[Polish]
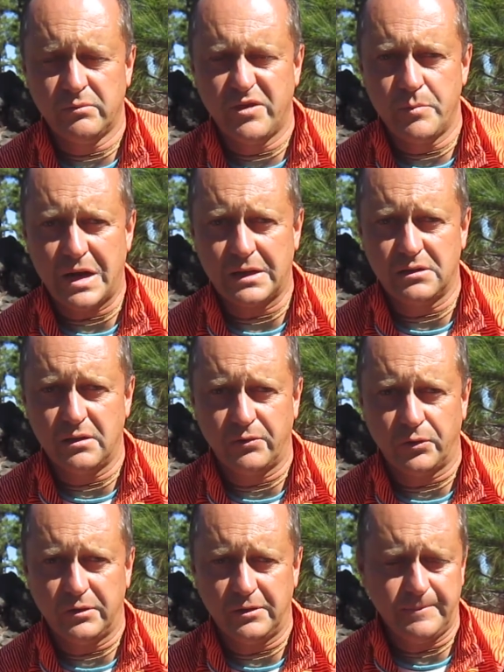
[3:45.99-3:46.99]
wibracje
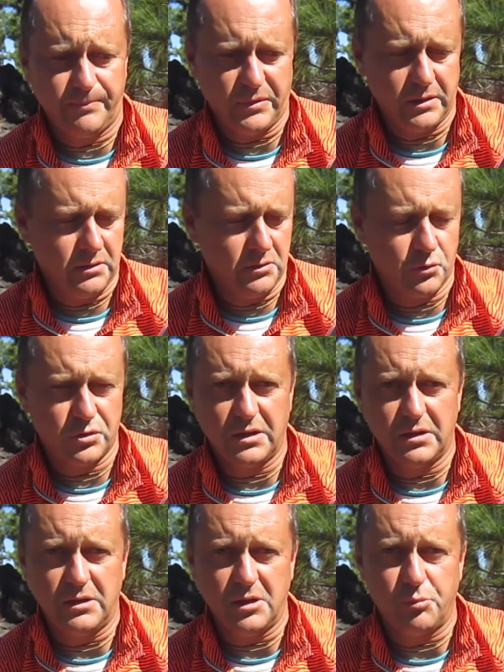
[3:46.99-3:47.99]
wody i
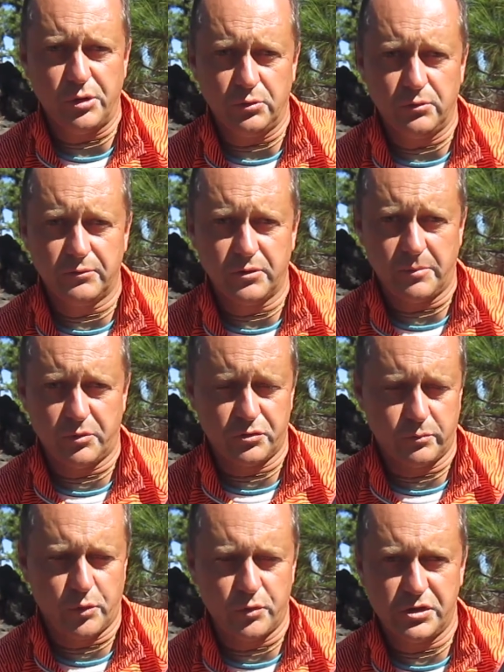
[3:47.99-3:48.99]
różnych innych płynów, które
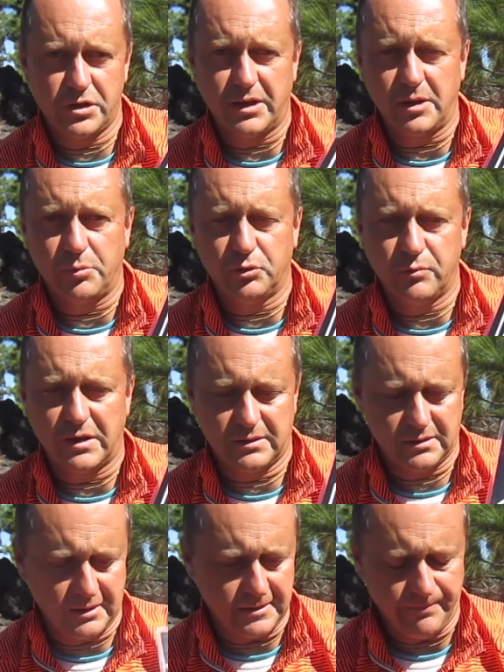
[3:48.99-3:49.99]
położycie na tej
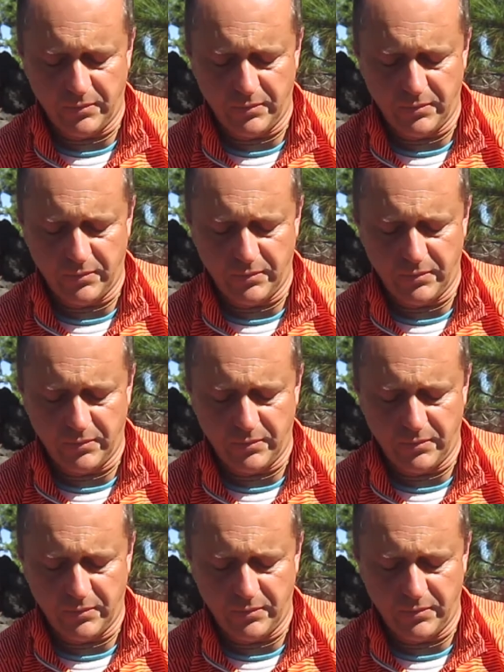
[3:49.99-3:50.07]
podkładce